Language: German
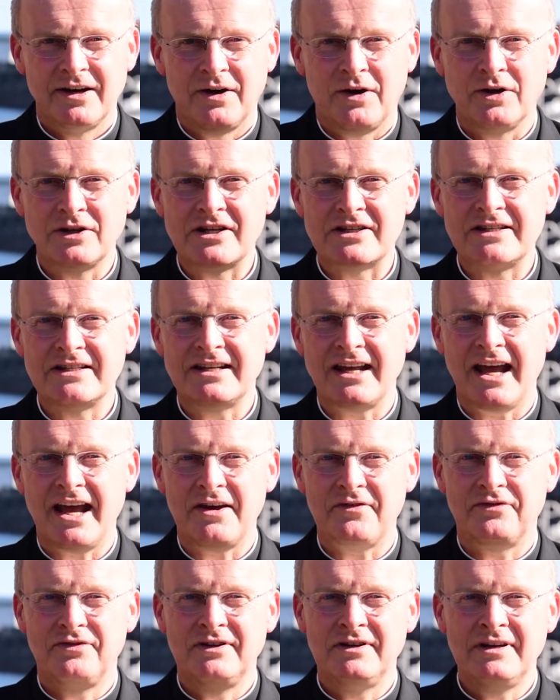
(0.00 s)
Heute sind
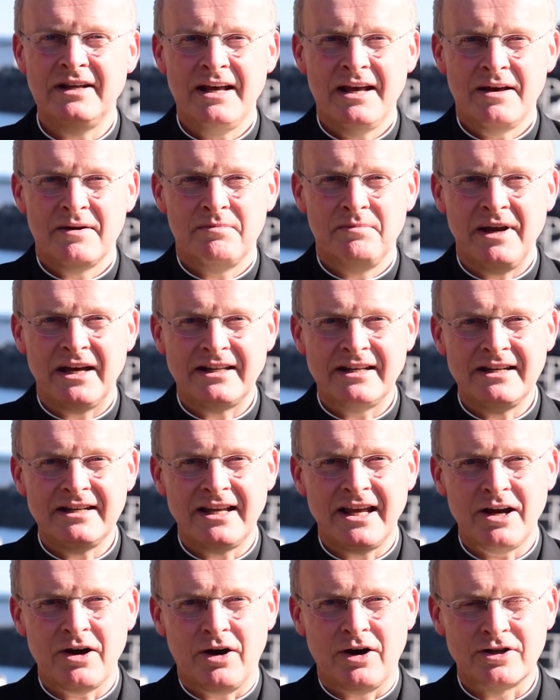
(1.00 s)
Häfen mehr denn
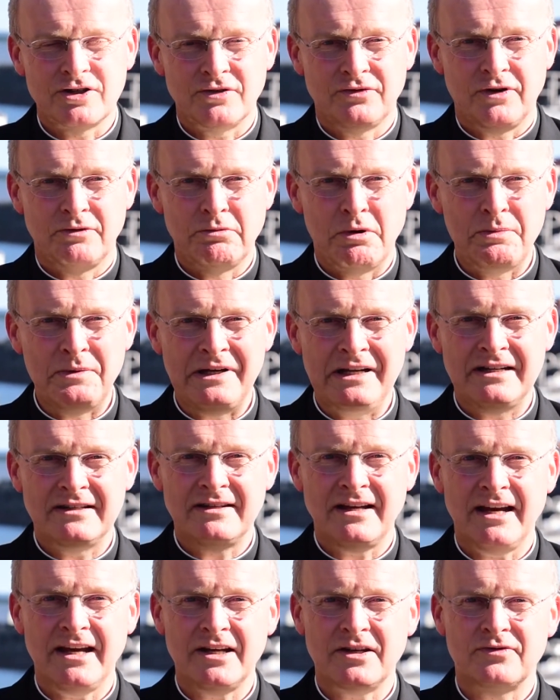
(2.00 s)
je Orte von
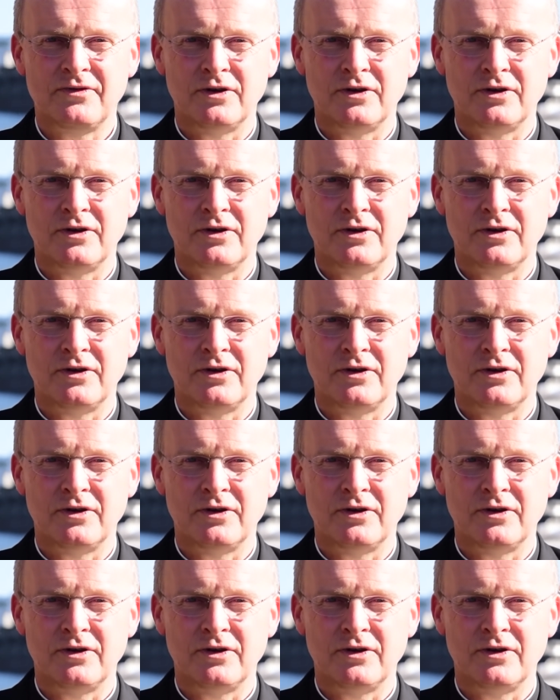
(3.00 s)
Mobilität,